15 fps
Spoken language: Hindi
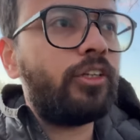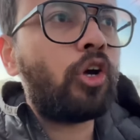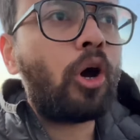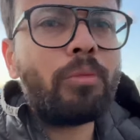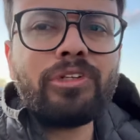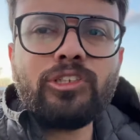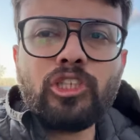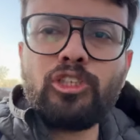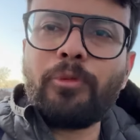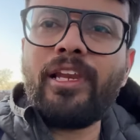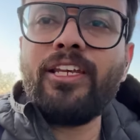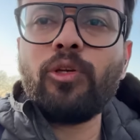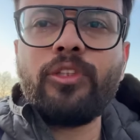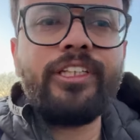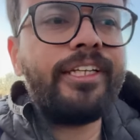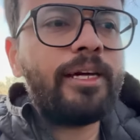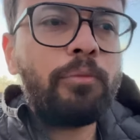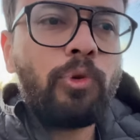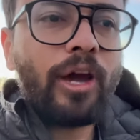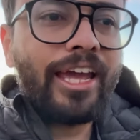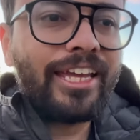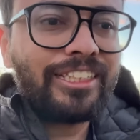नॉर्मल जो स्पेलिंग होती है
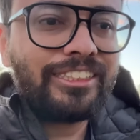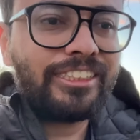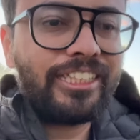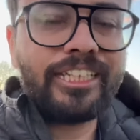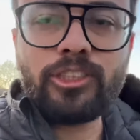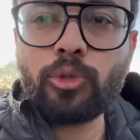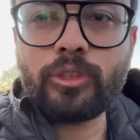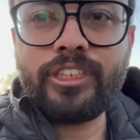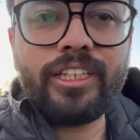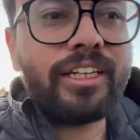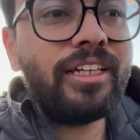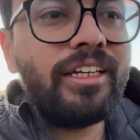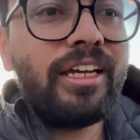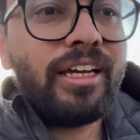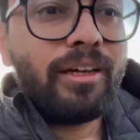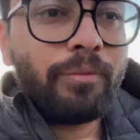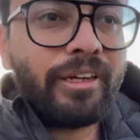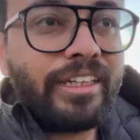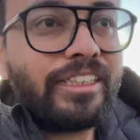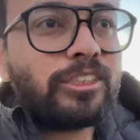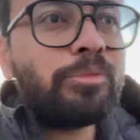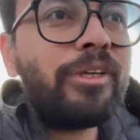डब्ल्यू आई एन जी एस होती है
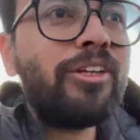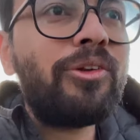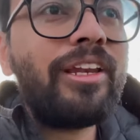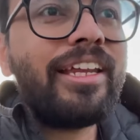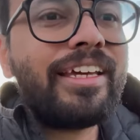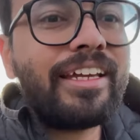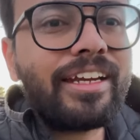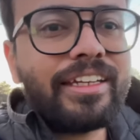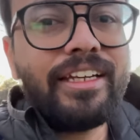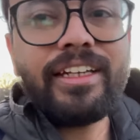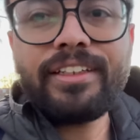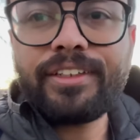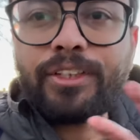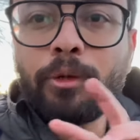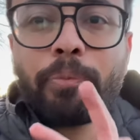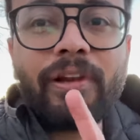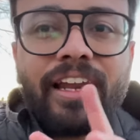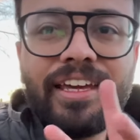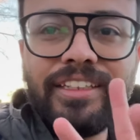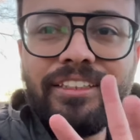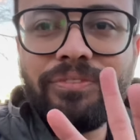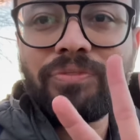बट इसमें इन्होंने लिख रखी है ट्रिपल
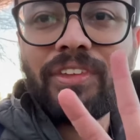आई